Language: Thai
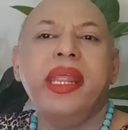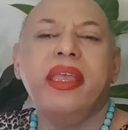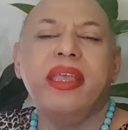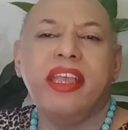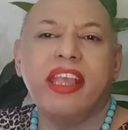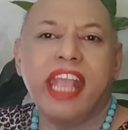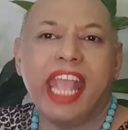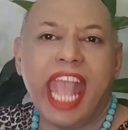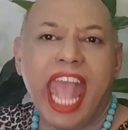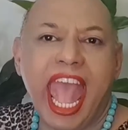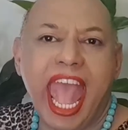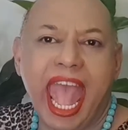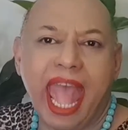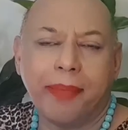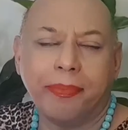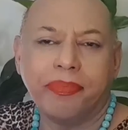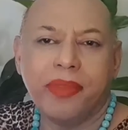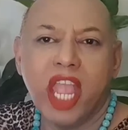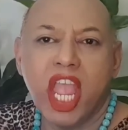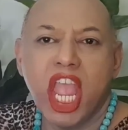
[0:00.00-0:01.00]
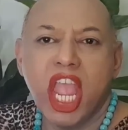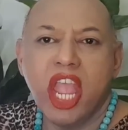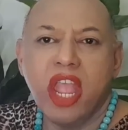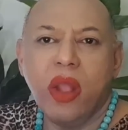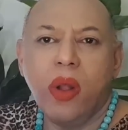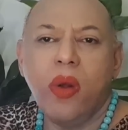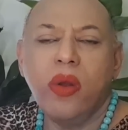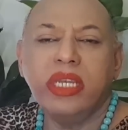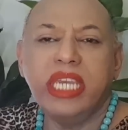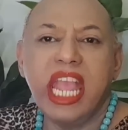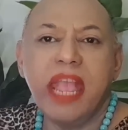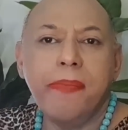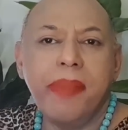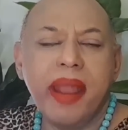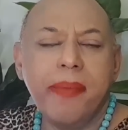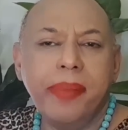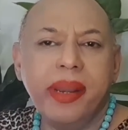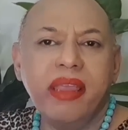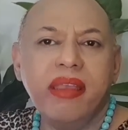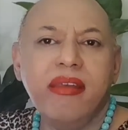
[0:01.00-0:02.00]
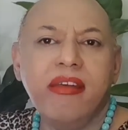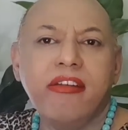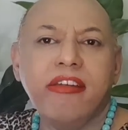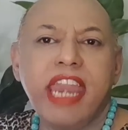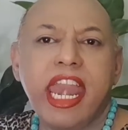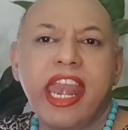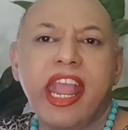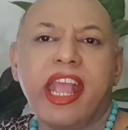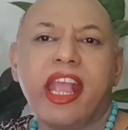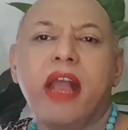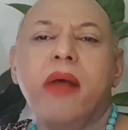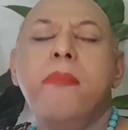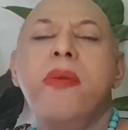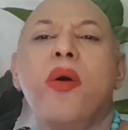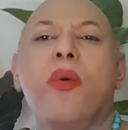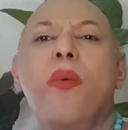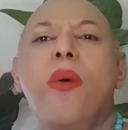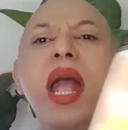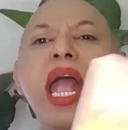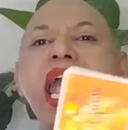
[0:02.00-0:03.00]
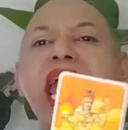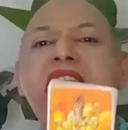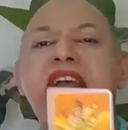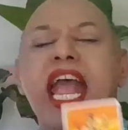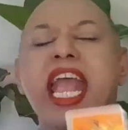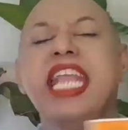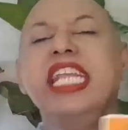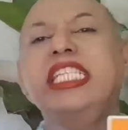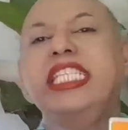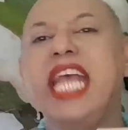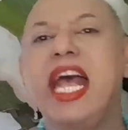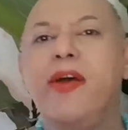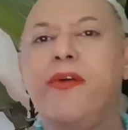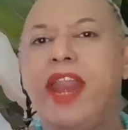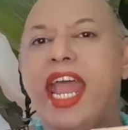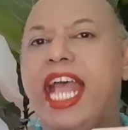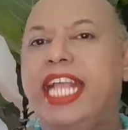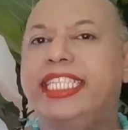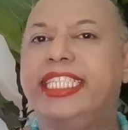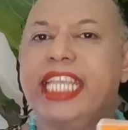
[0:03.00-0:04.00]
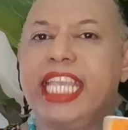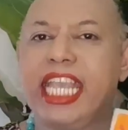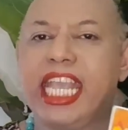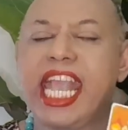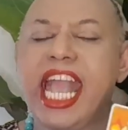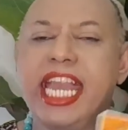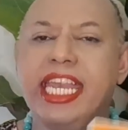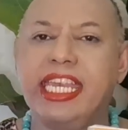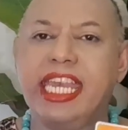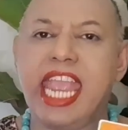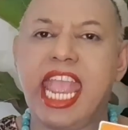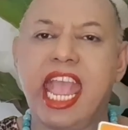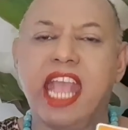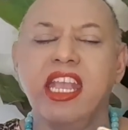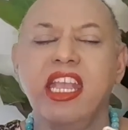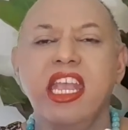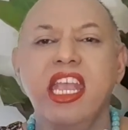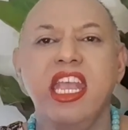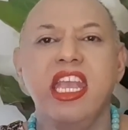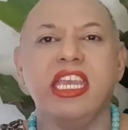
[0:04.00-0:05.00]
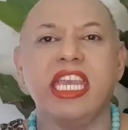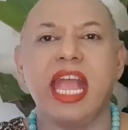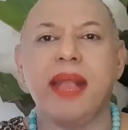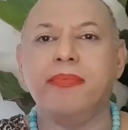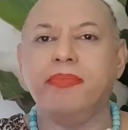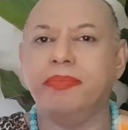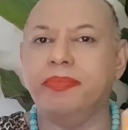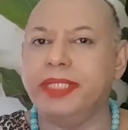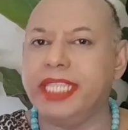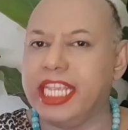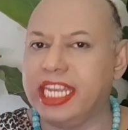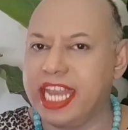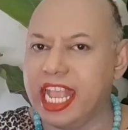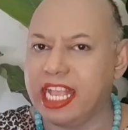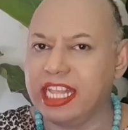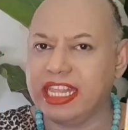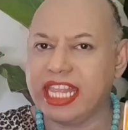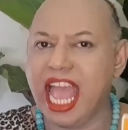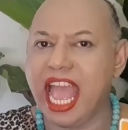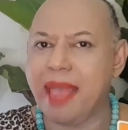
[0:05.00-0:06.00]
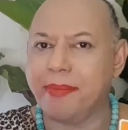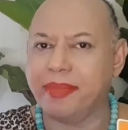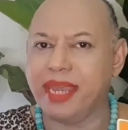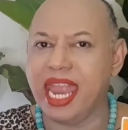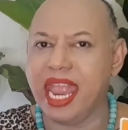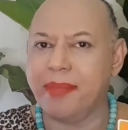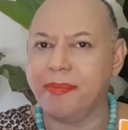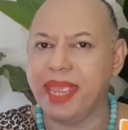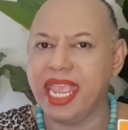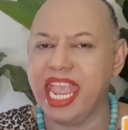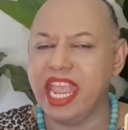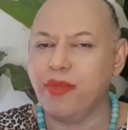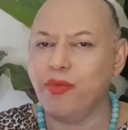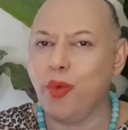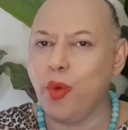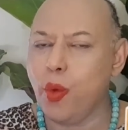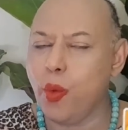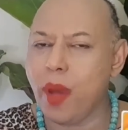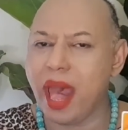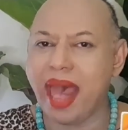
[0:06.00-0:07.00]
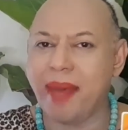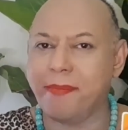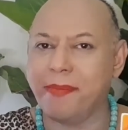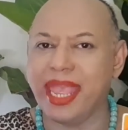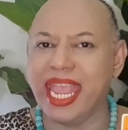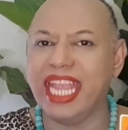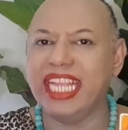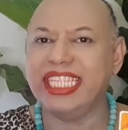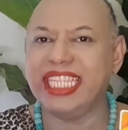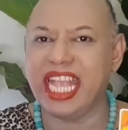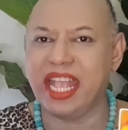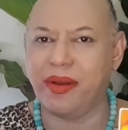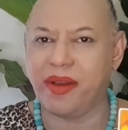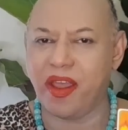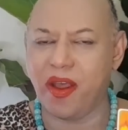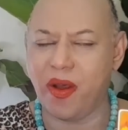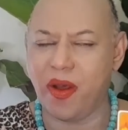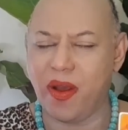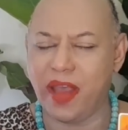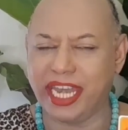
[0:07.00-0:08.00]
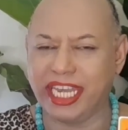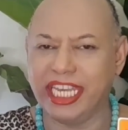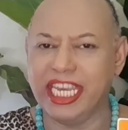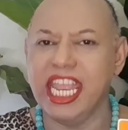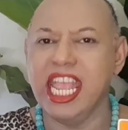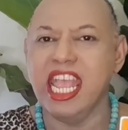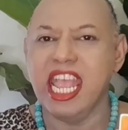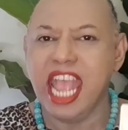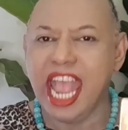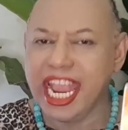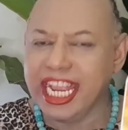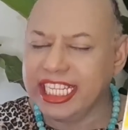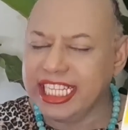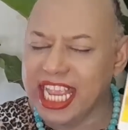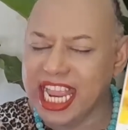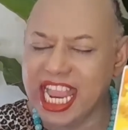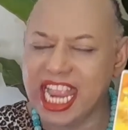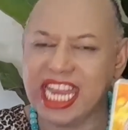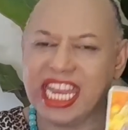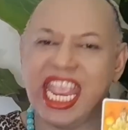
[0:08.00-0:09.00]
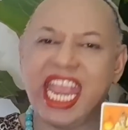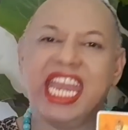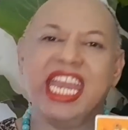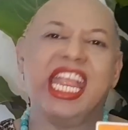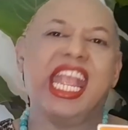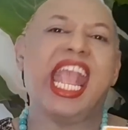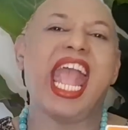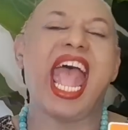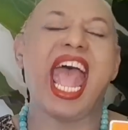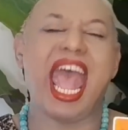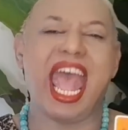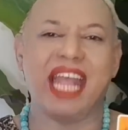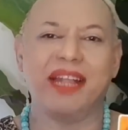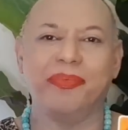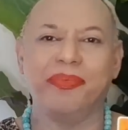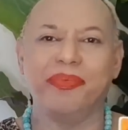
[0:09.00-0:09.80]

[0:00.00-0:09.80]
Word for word: เพลิงค่ะองค์เทพพระเพลิงเนี่ยนะเขาบอกว่าให้ชาวราศีกันเนี่ยทำสิ่งใดก็ตามนะไม่ให้วู่วามไม่ให้ใจร้อนให้ใจเย็นๆค่ะ